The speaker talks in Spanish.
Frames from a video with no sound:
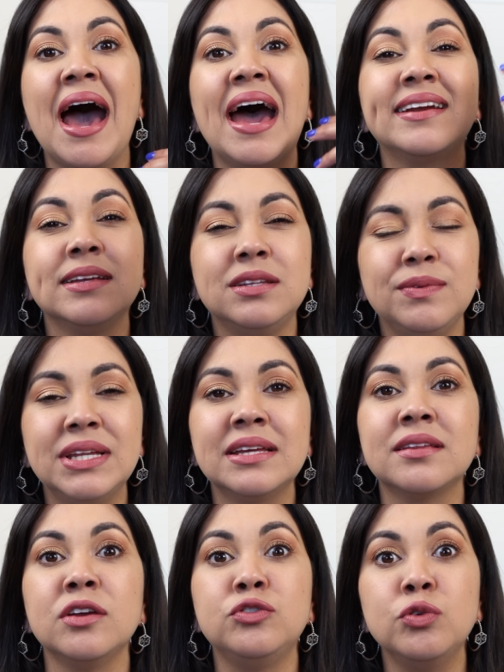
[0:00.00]
a recibir
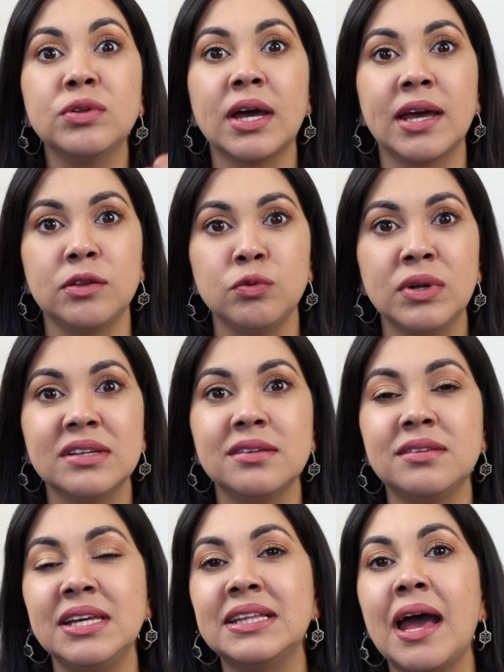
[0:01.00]
esa ayuda que tú
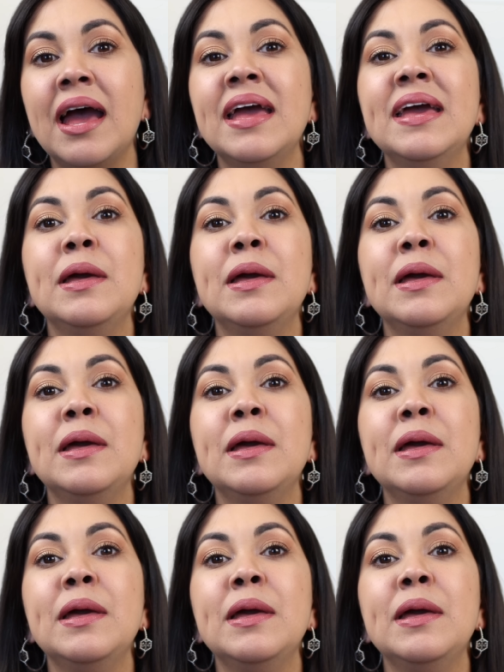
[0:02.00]
necesitas